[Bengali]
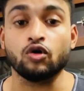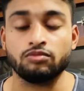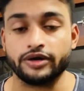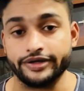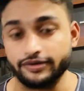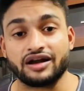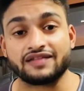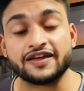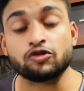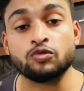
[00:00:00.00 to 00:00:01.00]
ঘুমায়
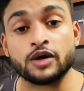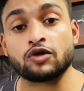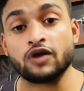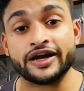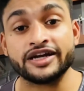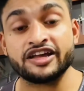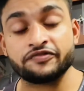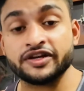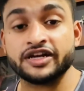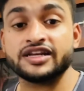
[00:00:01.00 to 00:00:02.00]
রাতে ঘুমানোর আগে
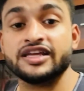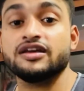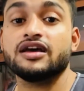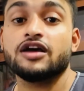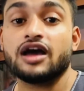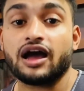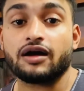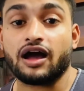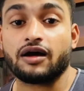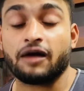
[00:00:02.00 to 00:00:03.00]
ডেফিনেটলি
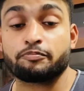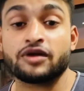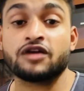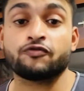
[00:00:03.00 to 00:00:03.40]
আপনার